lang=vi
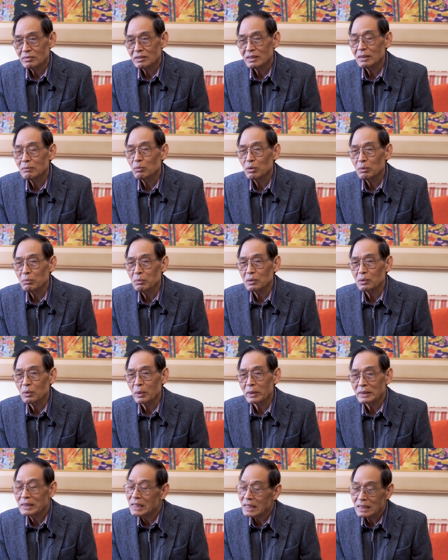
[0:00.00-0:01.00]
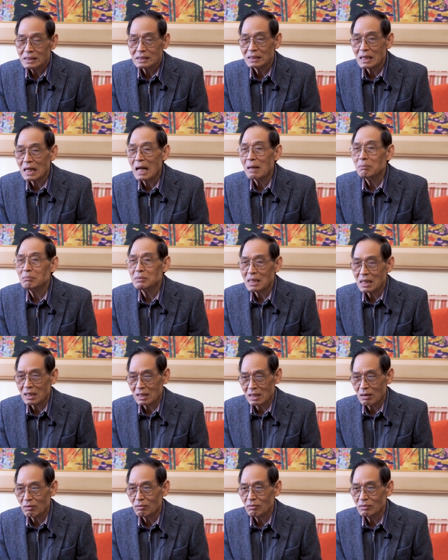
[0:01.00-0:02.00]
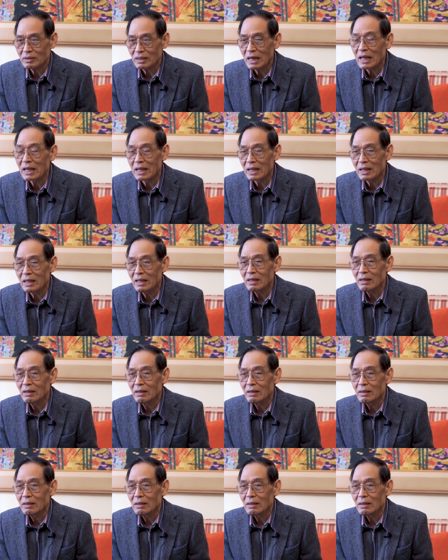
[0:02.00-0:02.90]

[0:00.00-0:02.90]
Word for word: trên 40 tuổi nên khám sàng lọc để